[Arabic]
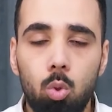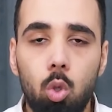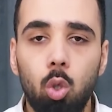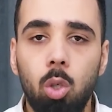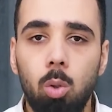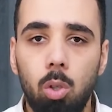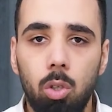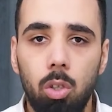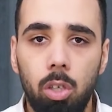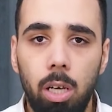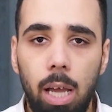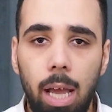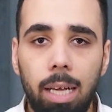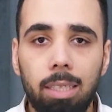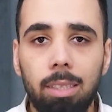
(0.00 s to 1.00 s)
وصوتها
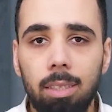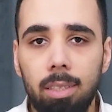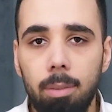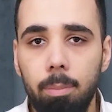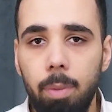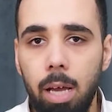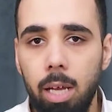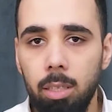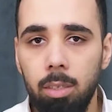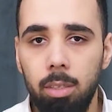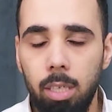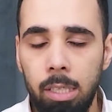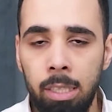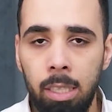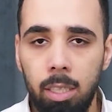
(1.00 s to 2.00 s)
واضح عكس
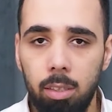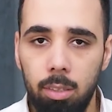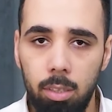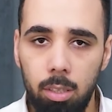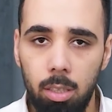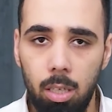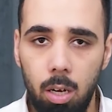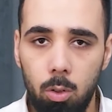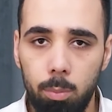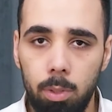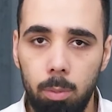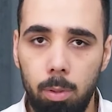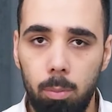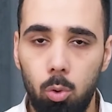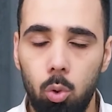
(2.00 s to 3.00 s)
سماعات تانية كتير او
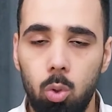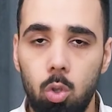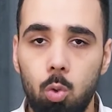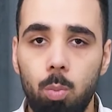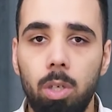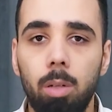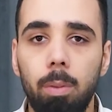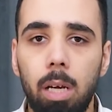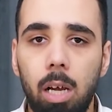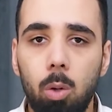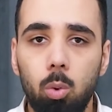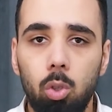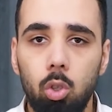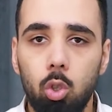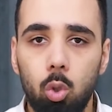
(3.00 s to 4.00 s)
تبقى بلوتوث بيبقى
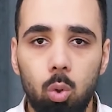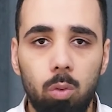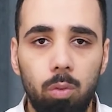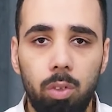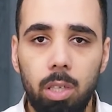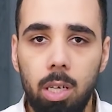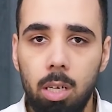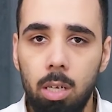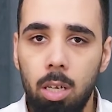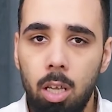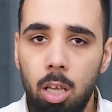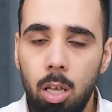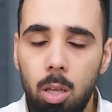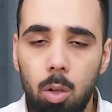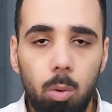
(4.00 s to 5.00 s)
جوده الصوت فيها
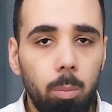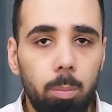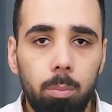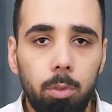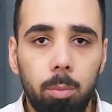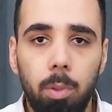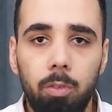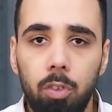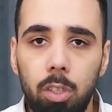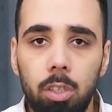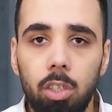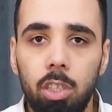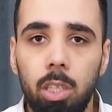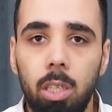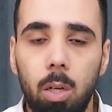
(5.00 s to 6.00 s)

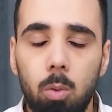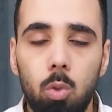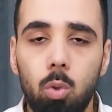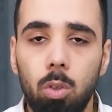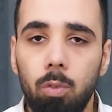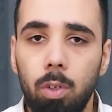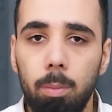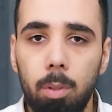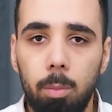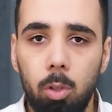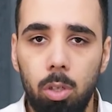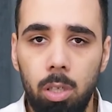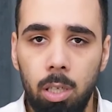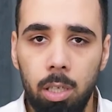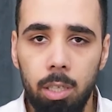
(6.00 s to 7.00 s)
مفيش يعني جوده الصوت فيها بتبقى
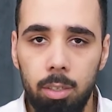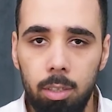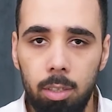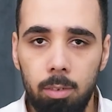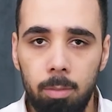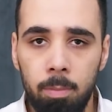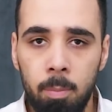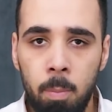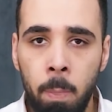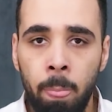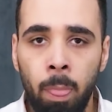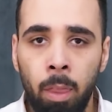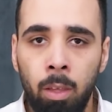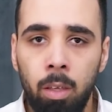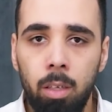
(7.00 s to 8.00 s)
قليله جدا
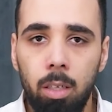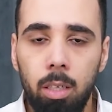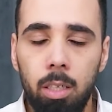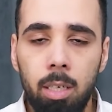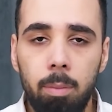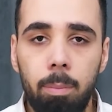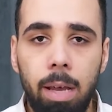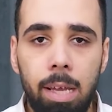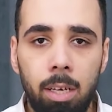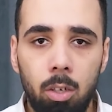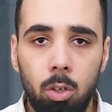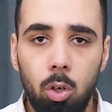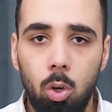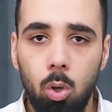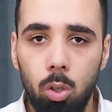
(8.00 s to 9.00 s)
هنا معانا
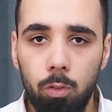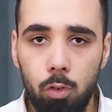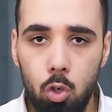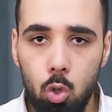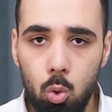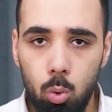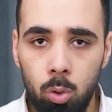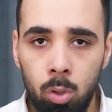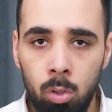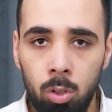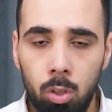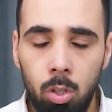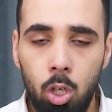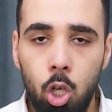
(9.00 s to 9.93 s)
نقاء في الصوت